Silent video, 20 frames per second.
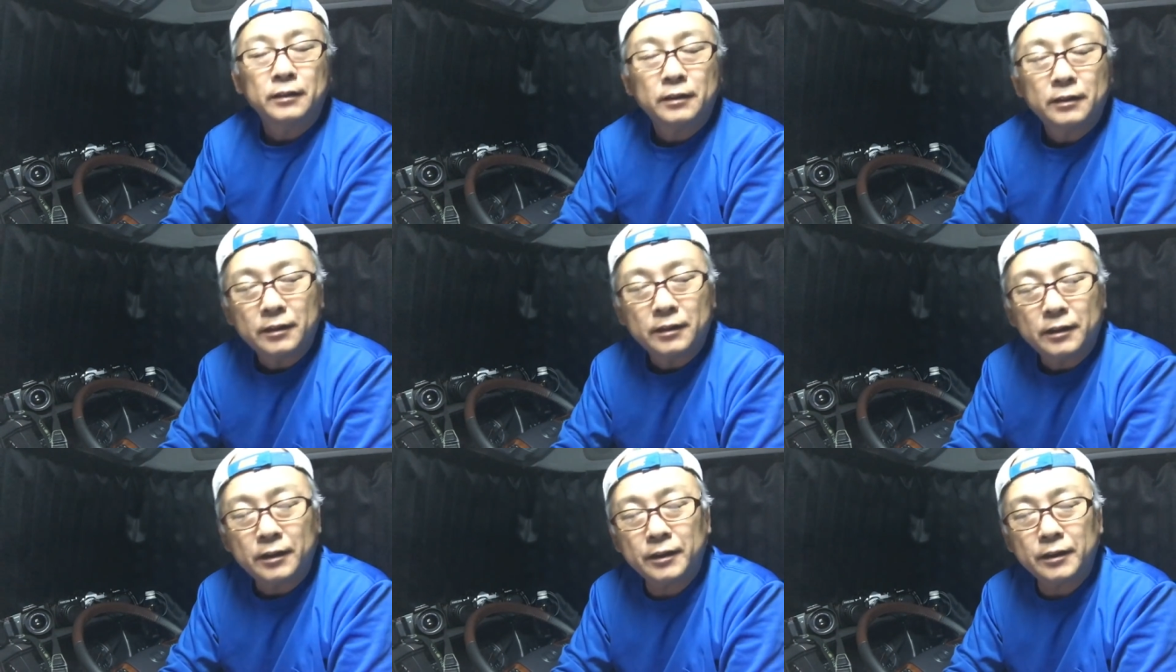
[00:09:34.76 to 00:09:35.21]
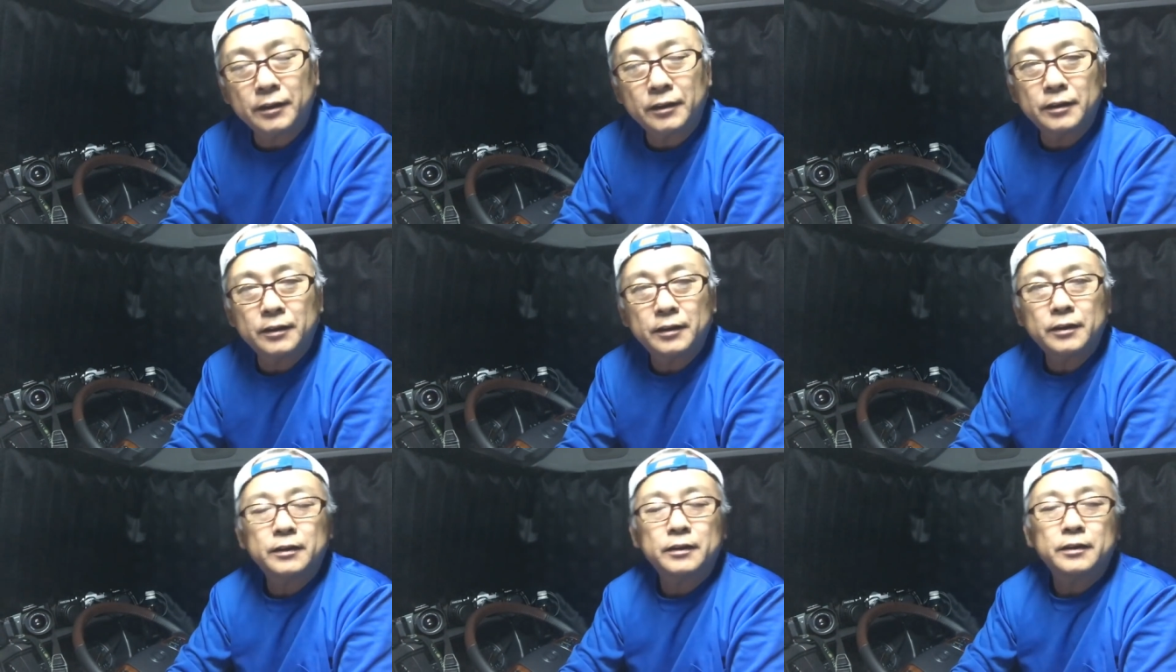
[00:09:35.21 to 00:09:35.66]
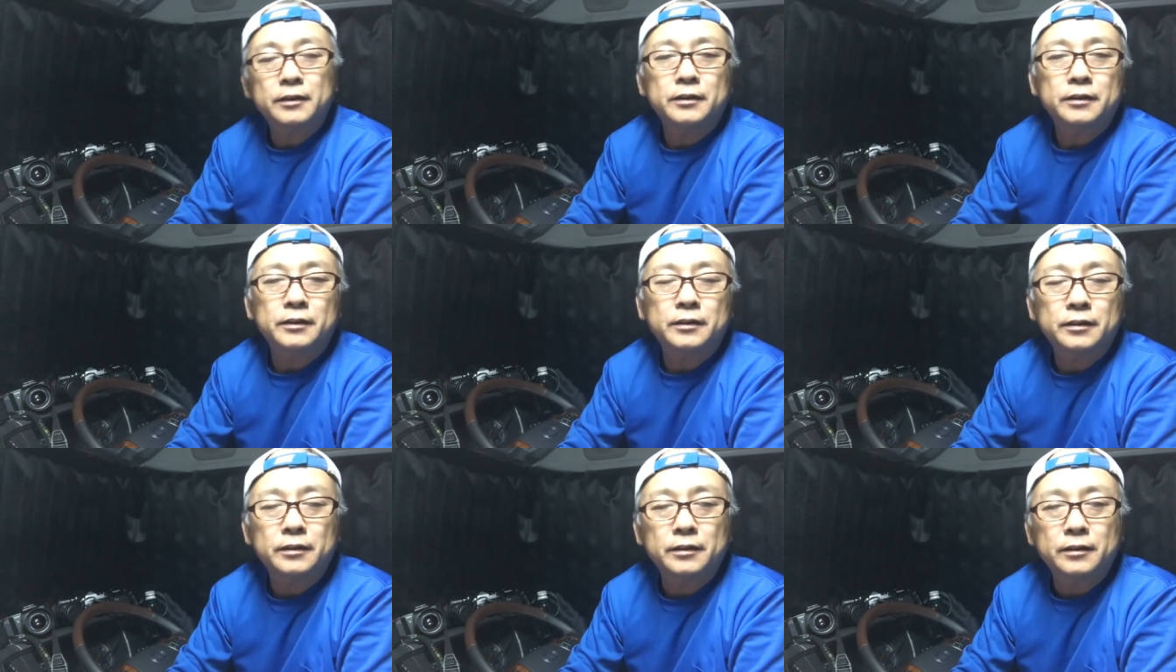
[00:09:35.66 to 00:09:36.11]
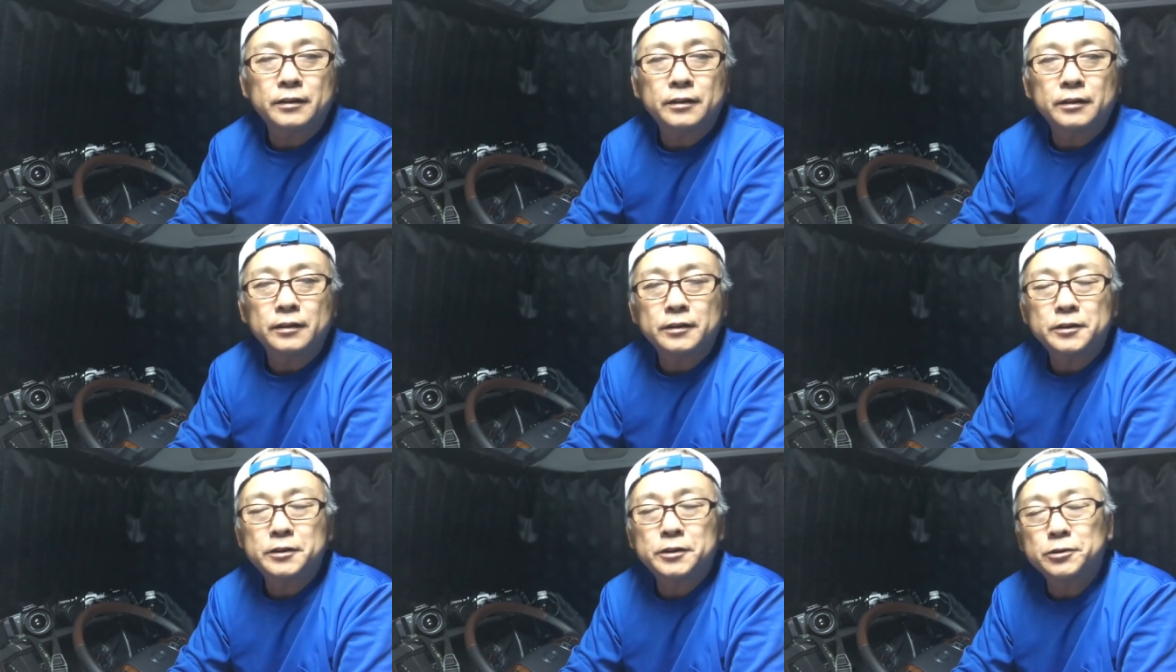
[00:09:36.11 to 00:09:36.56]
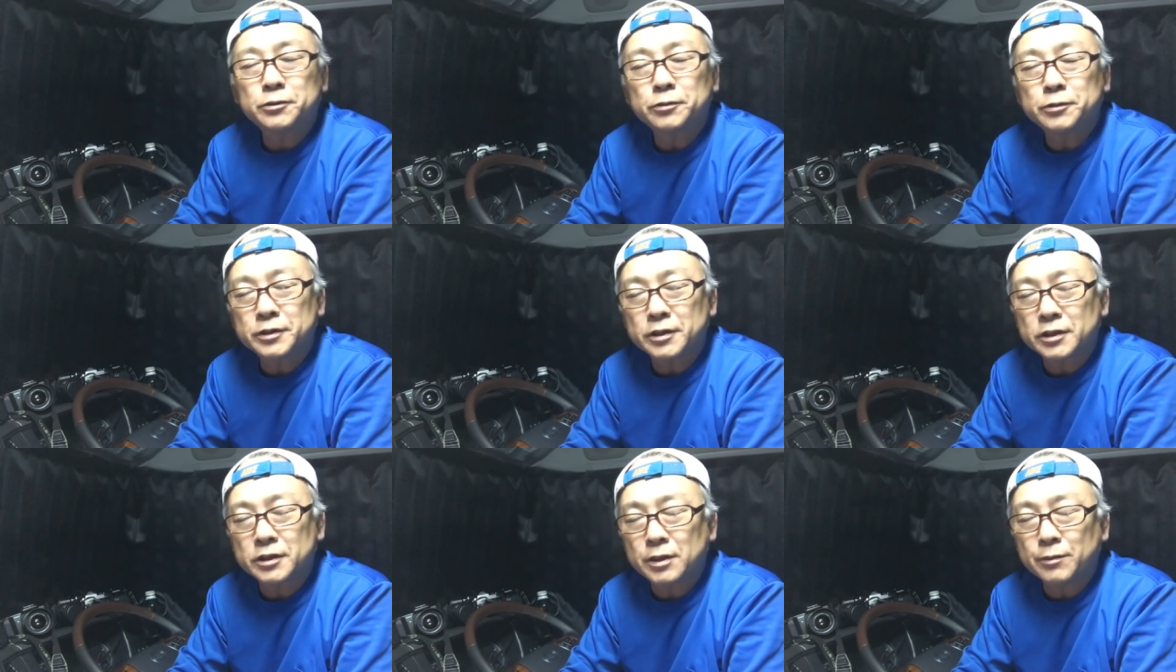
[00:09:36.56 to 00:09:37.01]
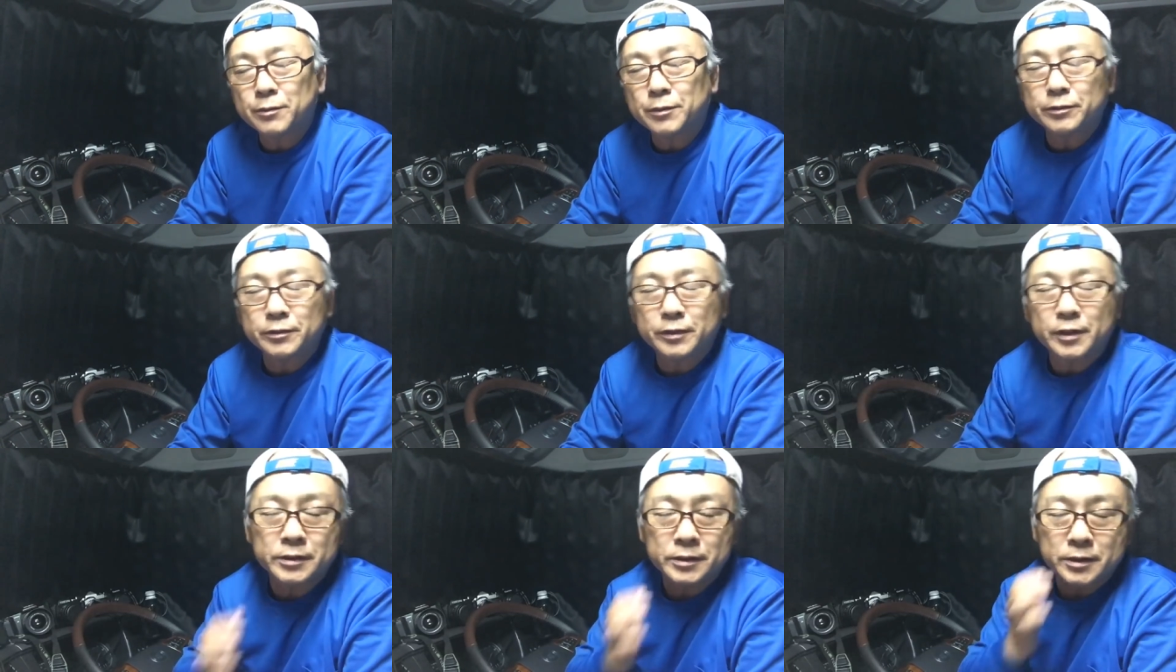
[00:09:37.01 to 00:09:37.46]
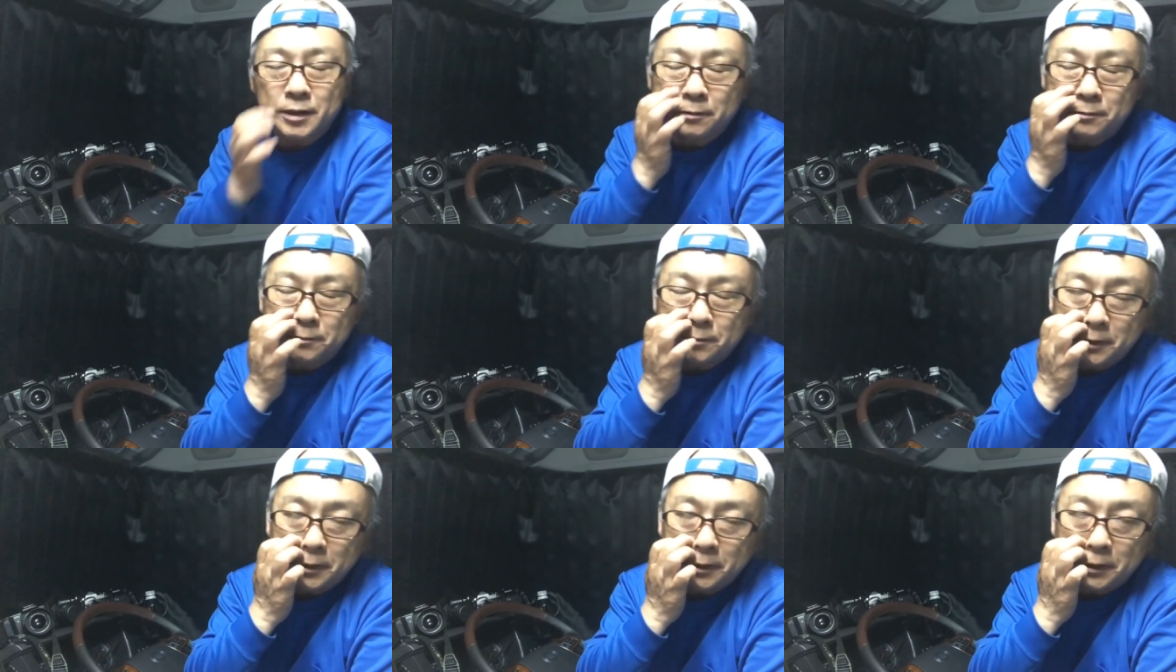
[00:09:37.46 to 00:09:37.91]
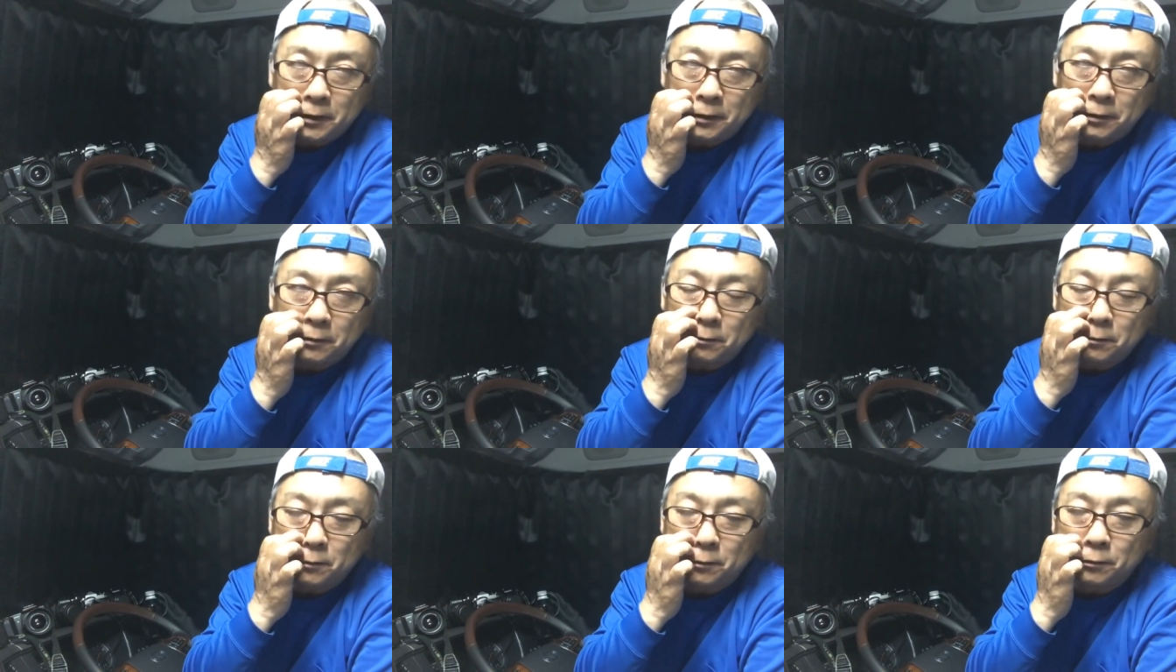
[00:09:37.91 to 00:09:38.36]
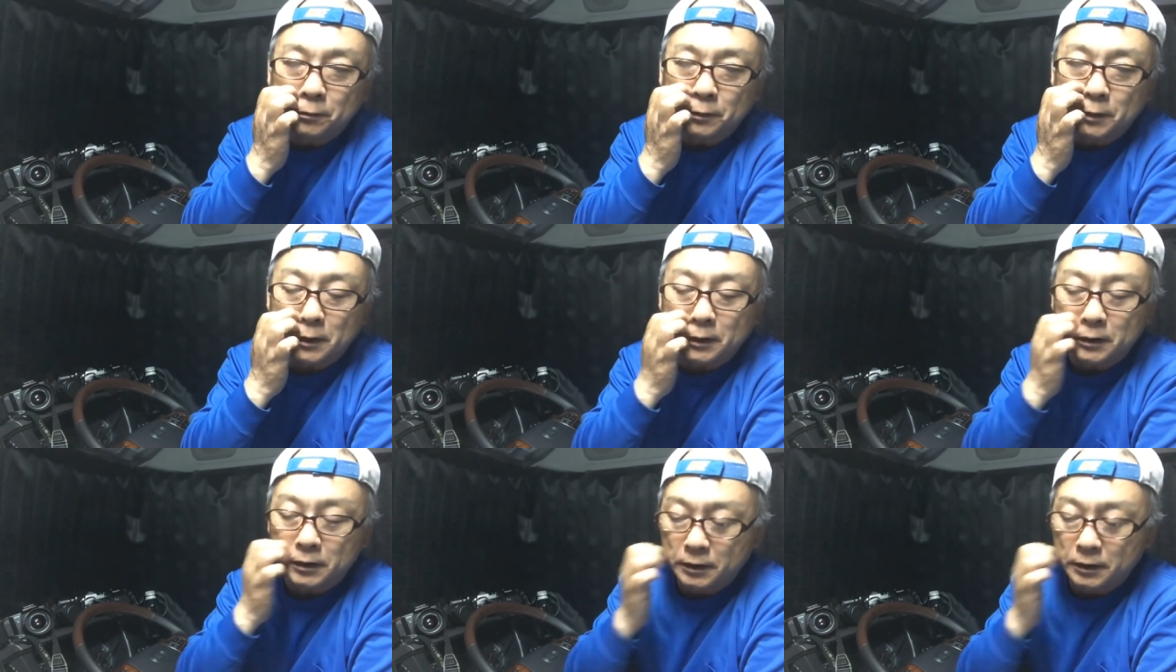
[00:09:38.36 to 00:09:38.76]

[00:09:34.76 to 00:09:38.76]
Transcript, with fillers: はい、えー、視聴者様のね、作品のコーナー、